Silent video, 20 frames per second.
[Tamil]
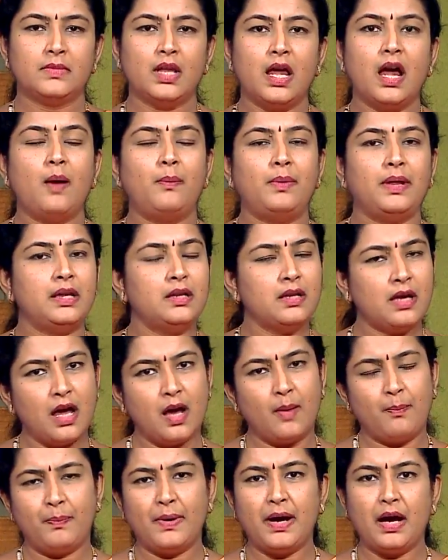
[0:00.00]
அப்படின்னு
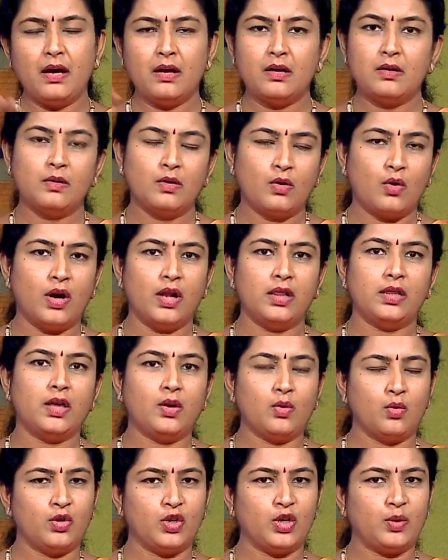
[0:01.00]
அப்பா குழந்தைய
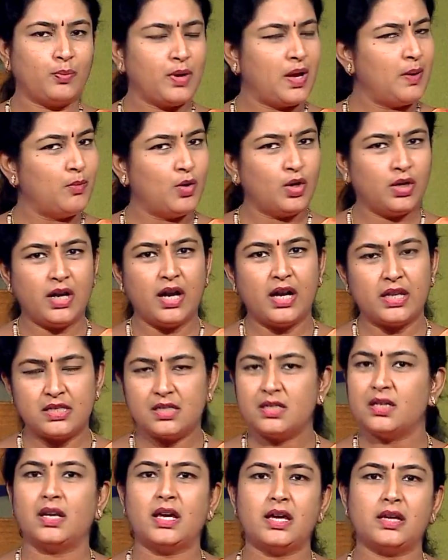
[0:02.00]
கூட்டிகிட்டு போய் மொட்டை
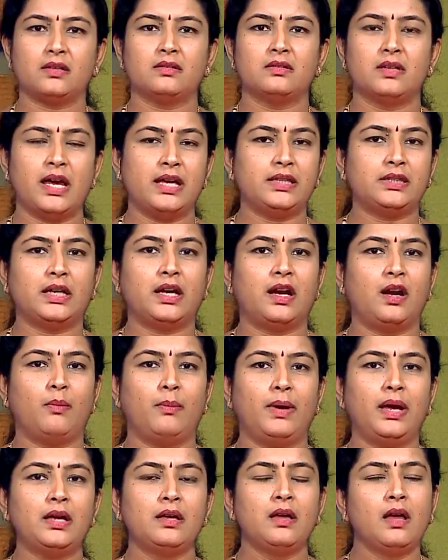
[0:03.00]
அடிச்சிடுறார்
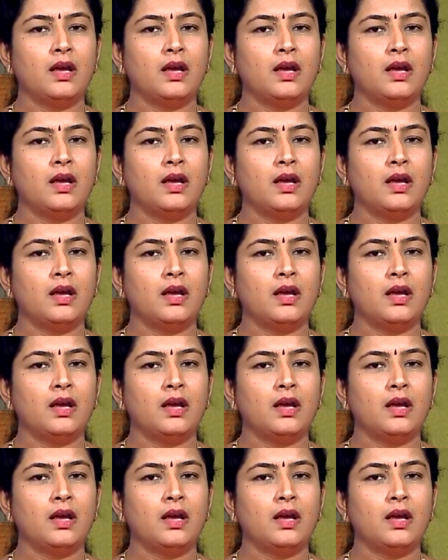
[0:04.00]
ஞாயிற்றுக்கிழமை